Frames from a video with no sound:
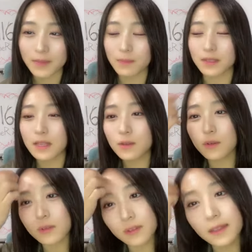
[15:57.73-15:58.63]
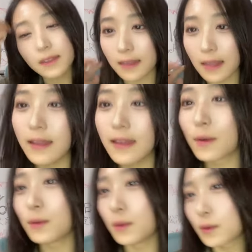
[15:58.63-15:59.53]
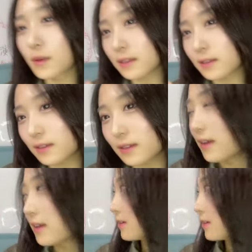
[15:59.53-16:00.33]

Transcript: 今成長中なんでねこの6月